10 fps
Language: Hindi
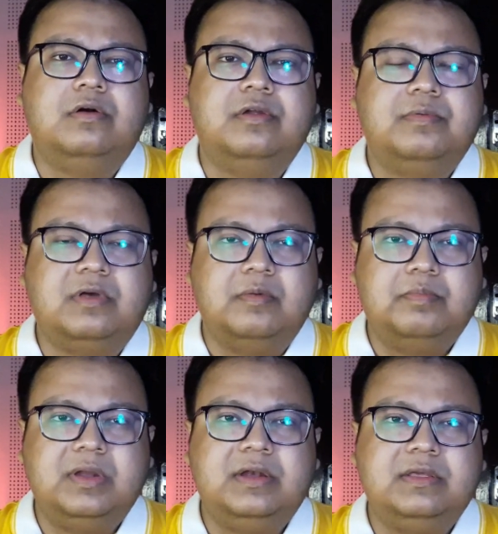और
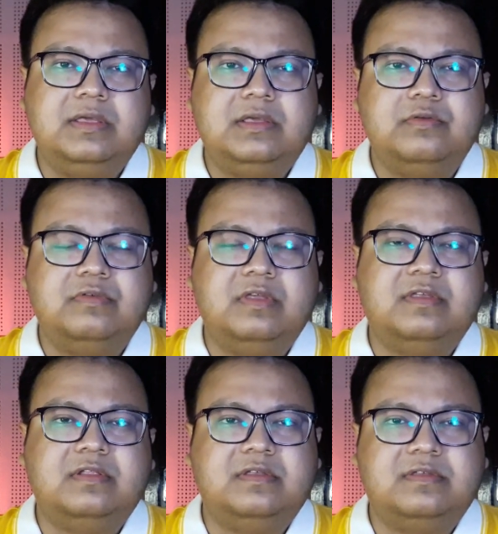कंप्लेन की कि उसके
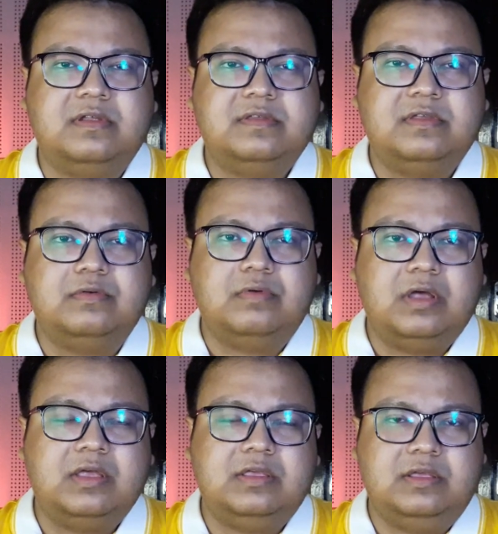साथ इस तरह से
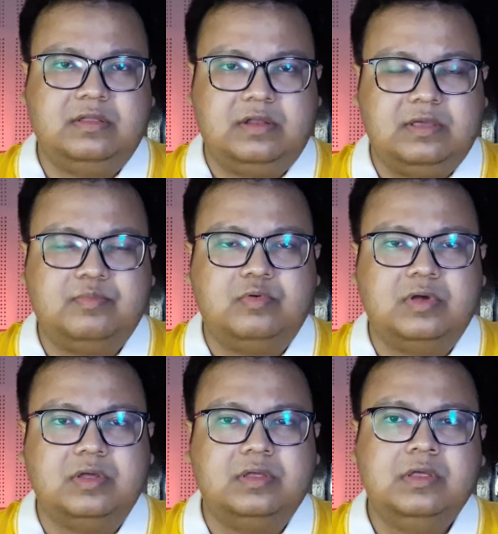हुआ है ये रेप
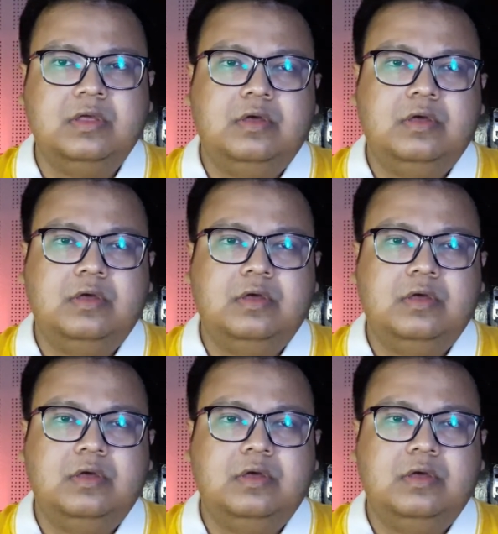हुआ है